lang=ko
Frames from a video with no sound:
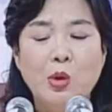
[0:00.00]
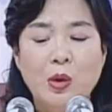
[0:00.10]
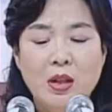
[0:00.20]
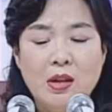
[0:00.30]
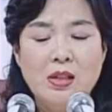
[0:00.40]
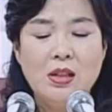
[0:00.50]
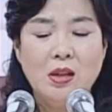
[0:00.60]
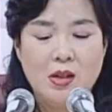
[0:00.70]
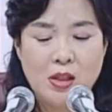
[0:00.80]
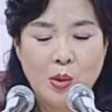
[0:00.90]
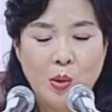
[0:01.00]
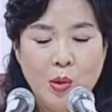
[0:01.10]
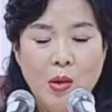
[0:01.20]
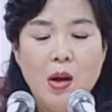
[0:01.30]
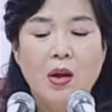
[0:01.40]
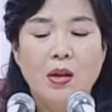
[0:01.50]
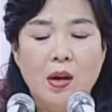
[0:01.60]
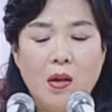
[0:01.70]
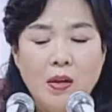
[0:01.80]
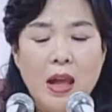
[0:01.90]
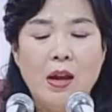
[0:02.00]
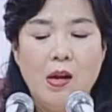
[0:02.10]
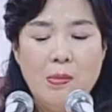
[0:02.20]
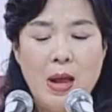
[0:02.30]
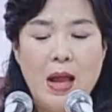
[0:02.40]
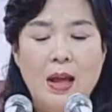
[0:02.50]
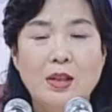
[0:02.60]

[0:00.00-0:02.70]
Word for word: 이어지는 것이고 영의 열매,